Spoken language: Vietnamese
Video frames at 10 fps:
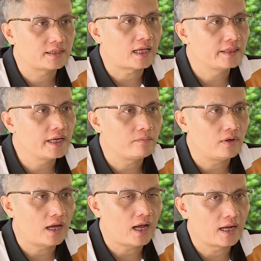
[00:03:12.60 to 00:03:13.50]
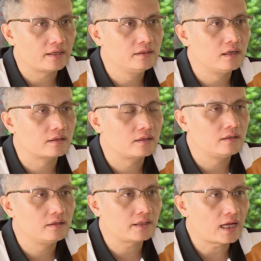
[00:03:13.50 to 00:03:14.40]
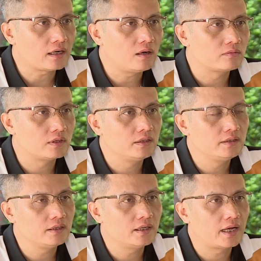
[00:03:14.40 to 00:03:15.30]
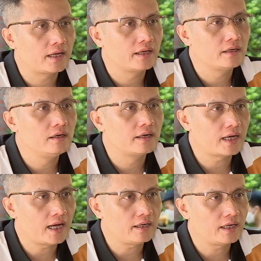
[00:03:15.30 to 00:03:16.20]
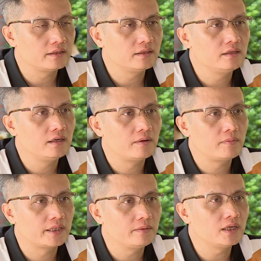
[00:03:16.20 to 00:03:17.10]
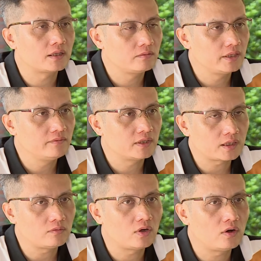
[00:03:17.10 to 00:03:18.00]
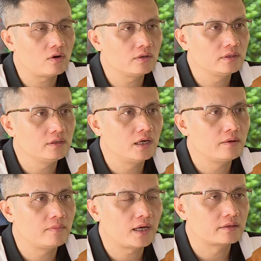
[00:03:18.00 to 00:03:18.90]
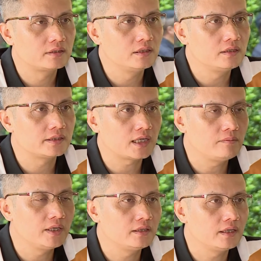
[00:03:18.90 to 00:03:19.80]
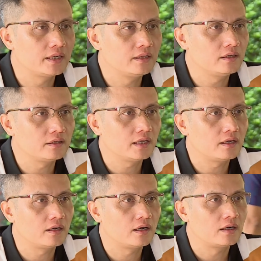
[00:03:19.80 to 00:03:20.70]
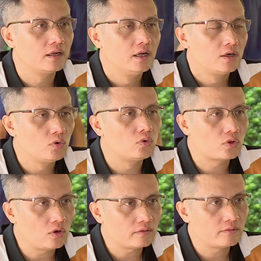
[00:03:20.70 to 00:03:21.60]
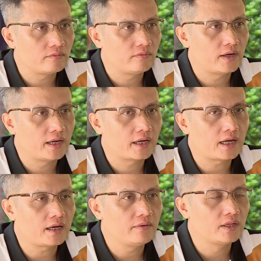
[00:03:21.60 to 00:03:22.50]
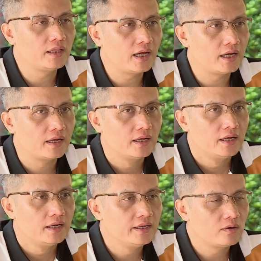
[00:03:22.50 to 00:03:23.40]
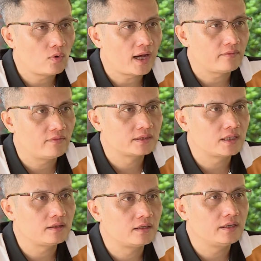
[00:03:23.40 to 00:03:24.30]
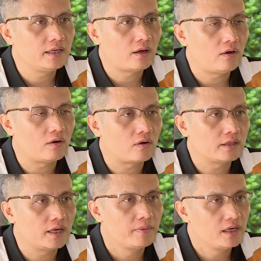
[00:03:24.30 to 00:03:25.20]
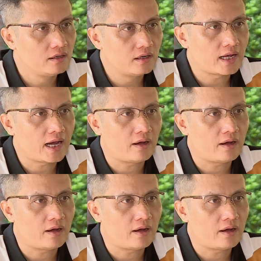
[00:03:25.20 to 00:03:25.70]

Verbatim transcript: gián tiếp ảnh hưởng tới, tác động tới những cái người khác, là những người mà tiếp nhận thông tin, và trong đó có những người mà chưa được trang bị những cái kiến thức đủ tốt về các cái vấn đề liên quan và dẫn tới là họ có thể bị lừa